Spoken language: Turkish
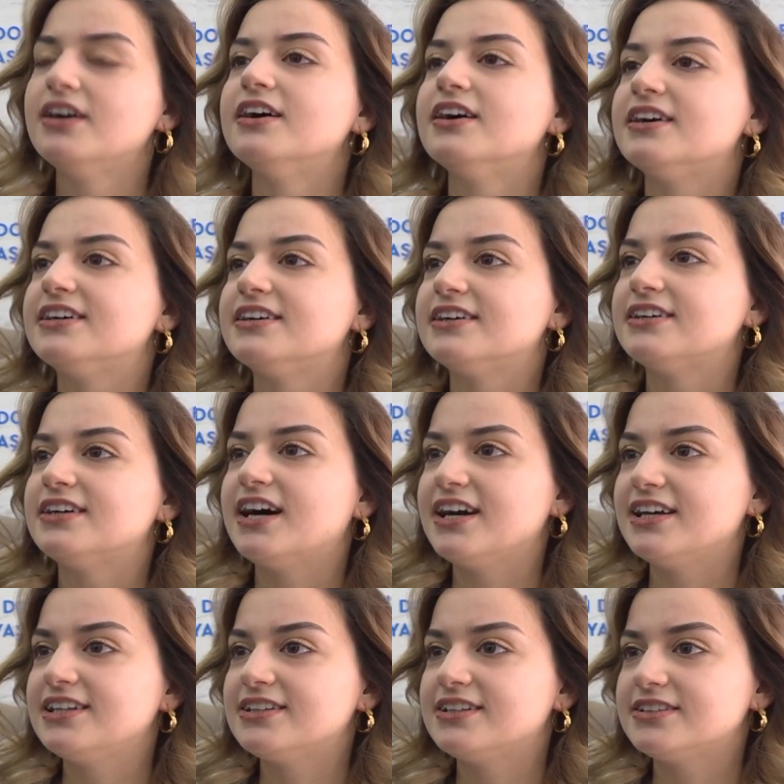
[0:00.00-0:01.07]
E,
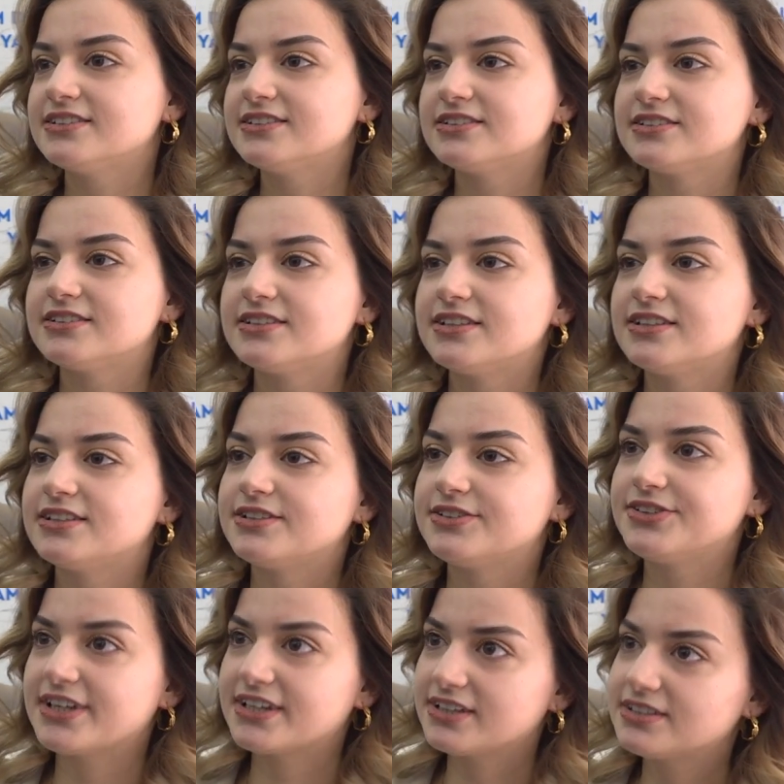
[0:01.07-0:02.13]
ailelerin
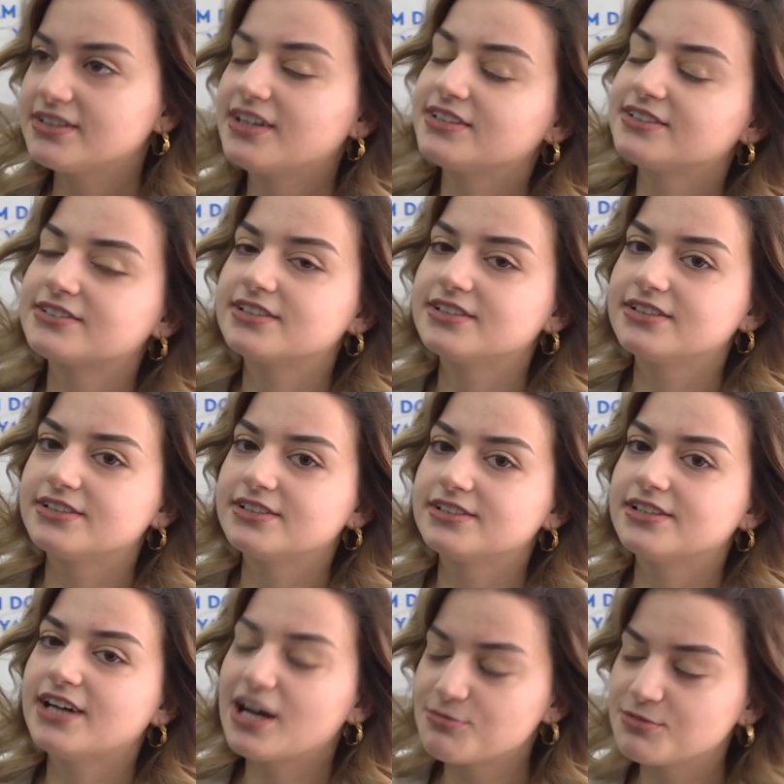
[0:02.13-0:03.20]
e, ne kadar
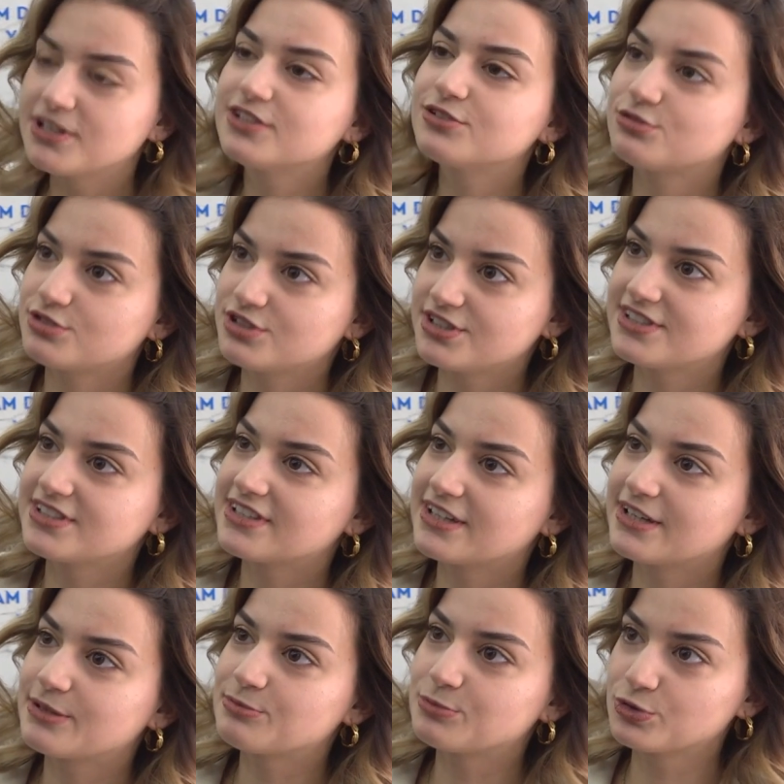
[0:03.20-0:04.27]
e, hamilelik
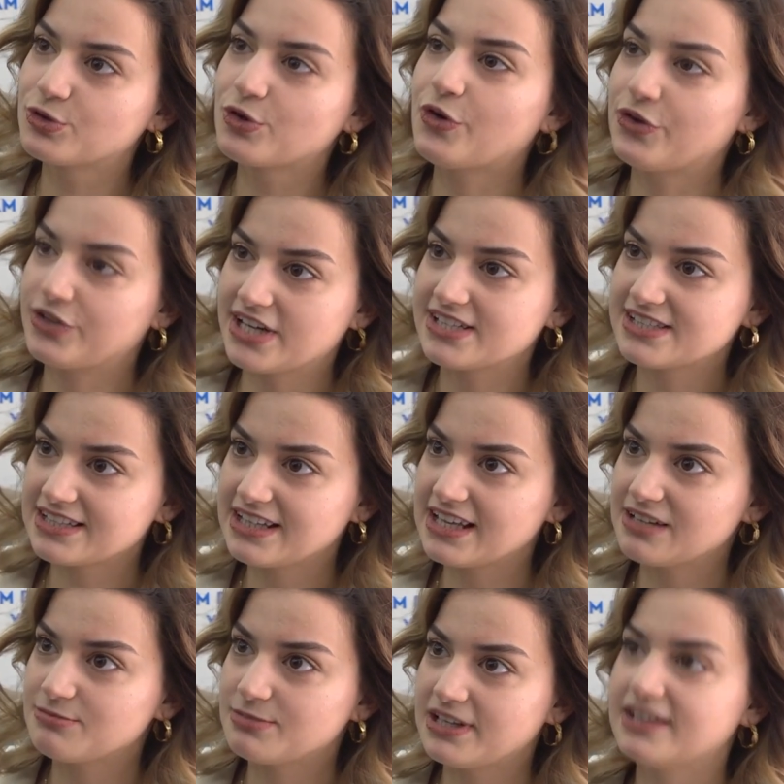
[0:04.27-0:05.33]
sürecinde bunu
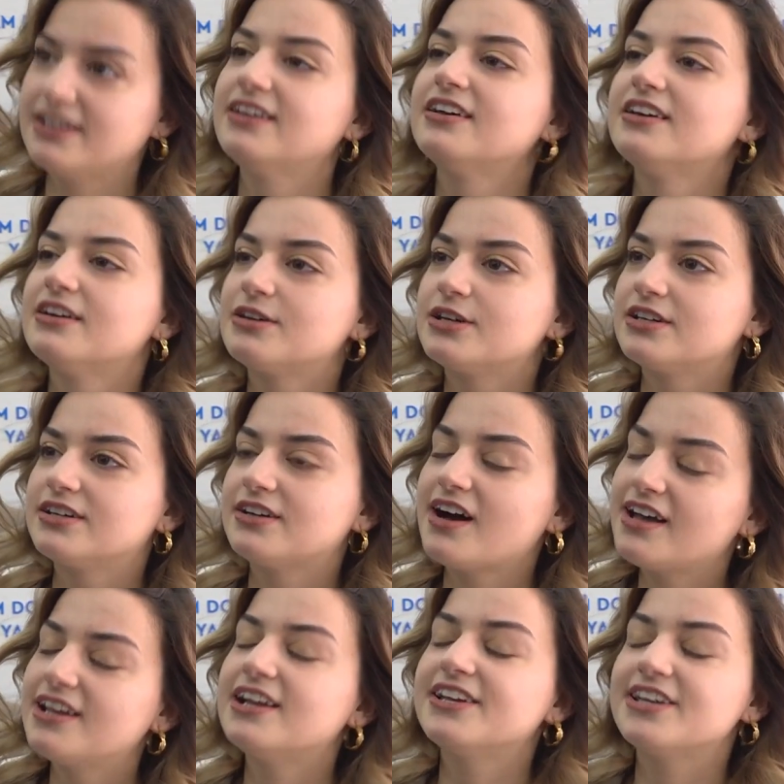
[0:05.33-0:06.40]
öğrenseler bile e,
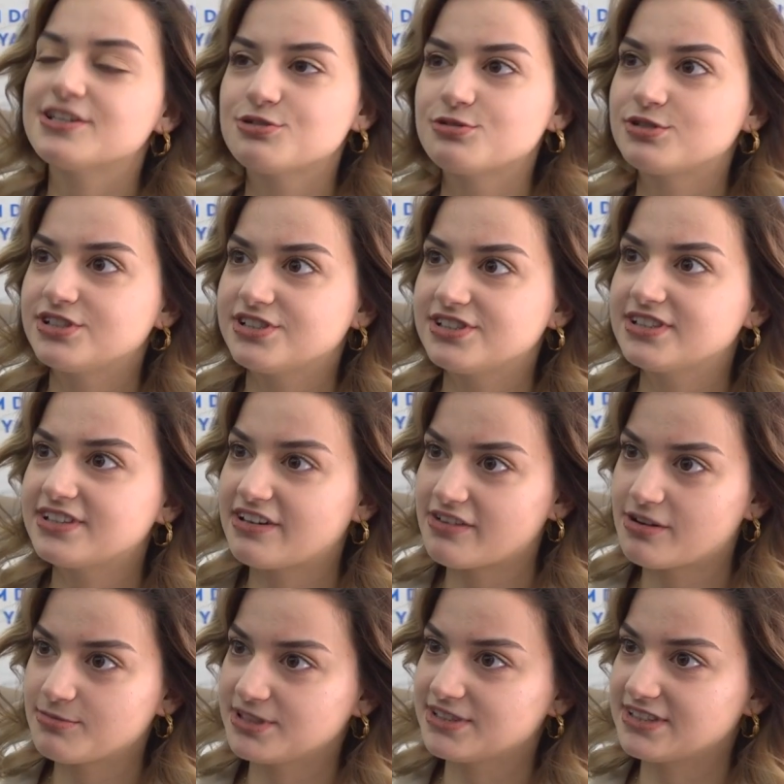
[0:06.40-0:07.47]
hala yaz sürecini
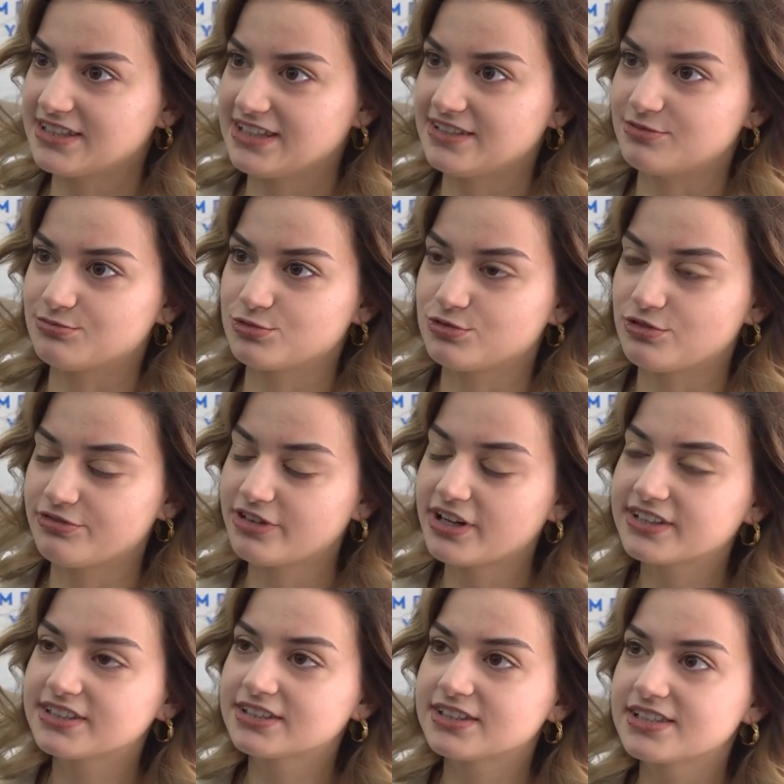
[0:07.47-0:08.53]
devam ettiklerinin burada
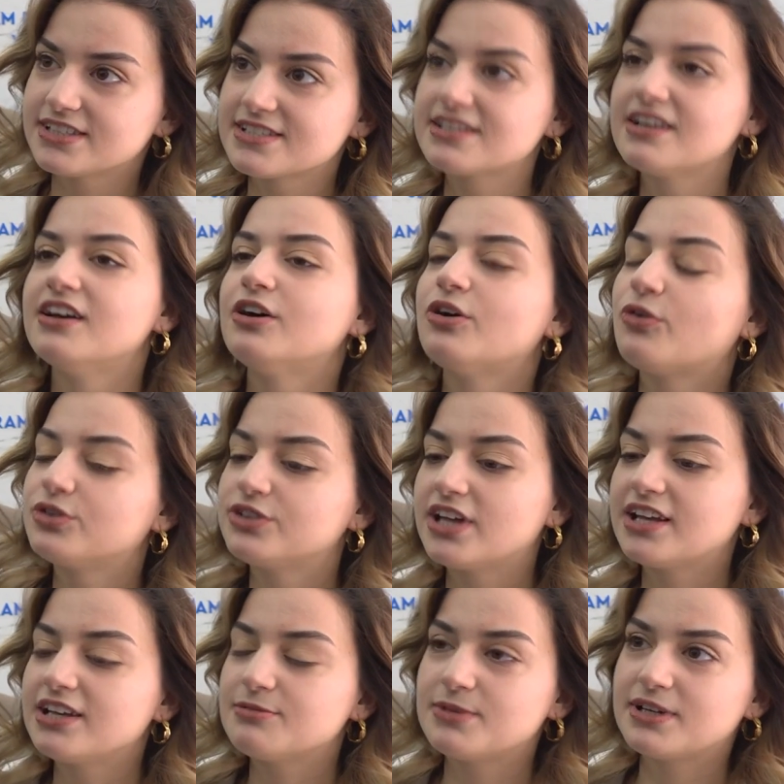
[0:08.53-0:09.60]
farkındayız.
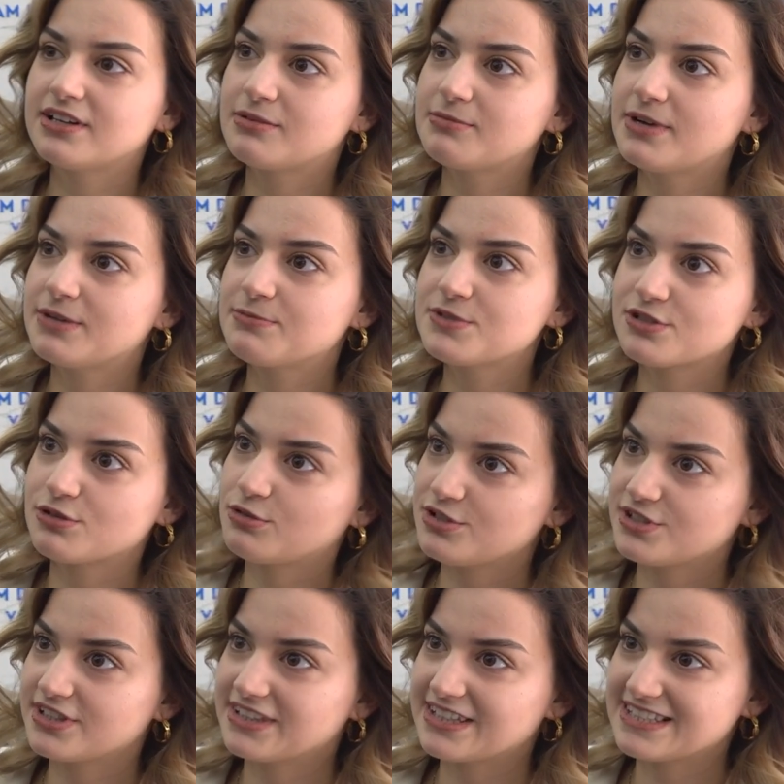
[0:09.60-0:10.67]
Onlarla beraber
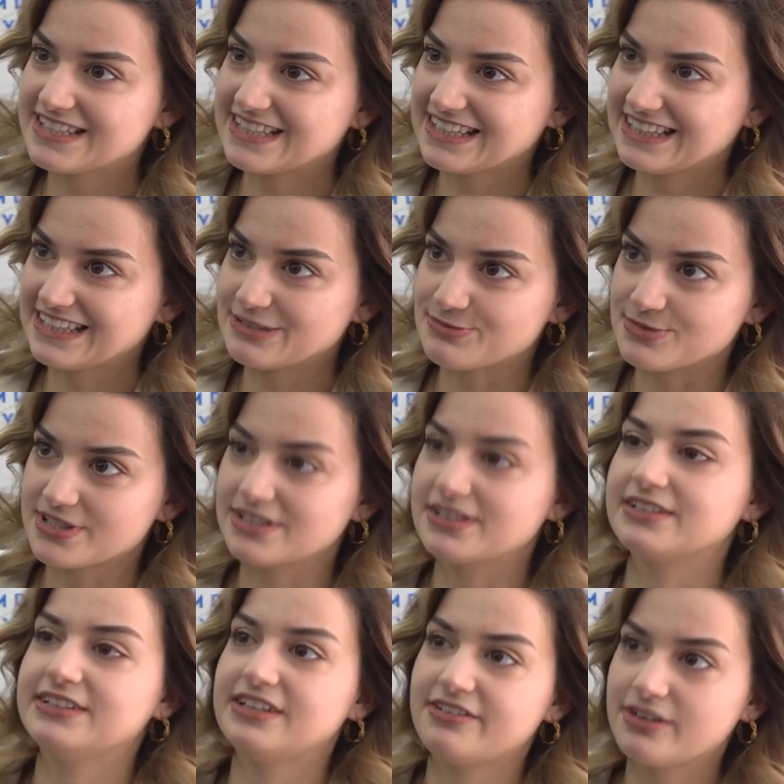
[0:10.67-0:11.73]
psikolojik desteklerimizi
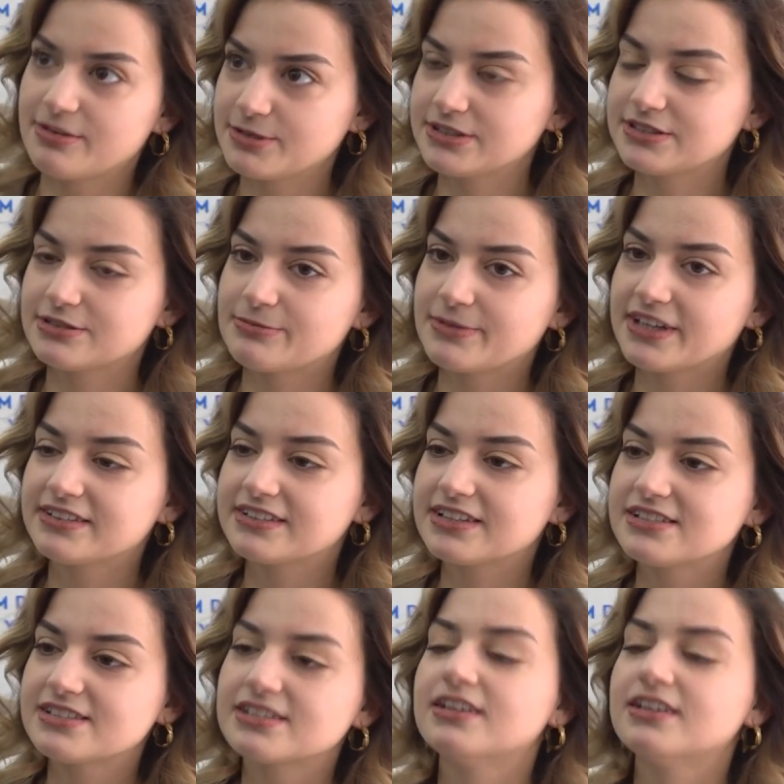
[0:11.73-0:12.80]
devam
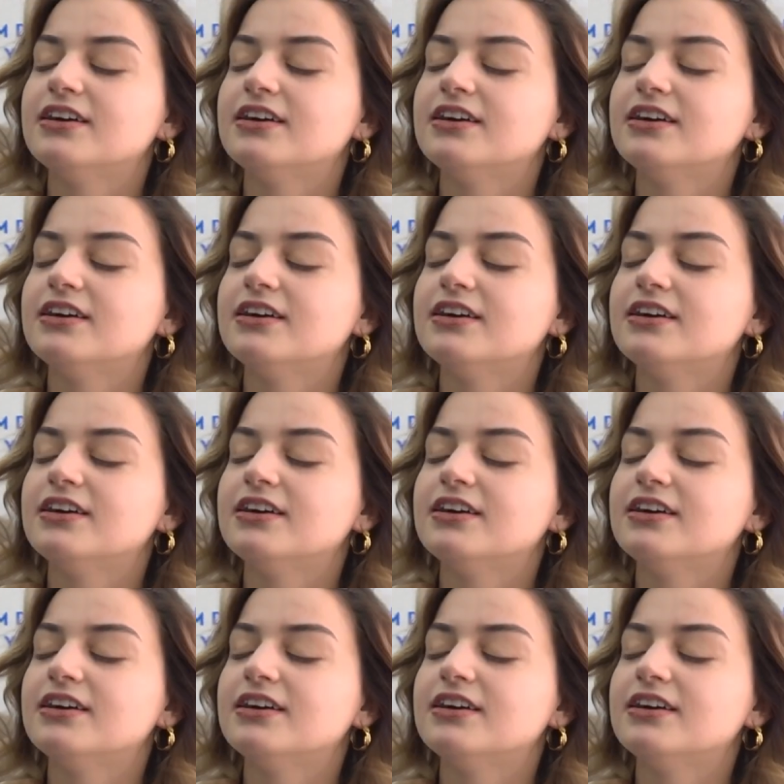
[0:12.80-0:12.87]
ettirmekteyiz.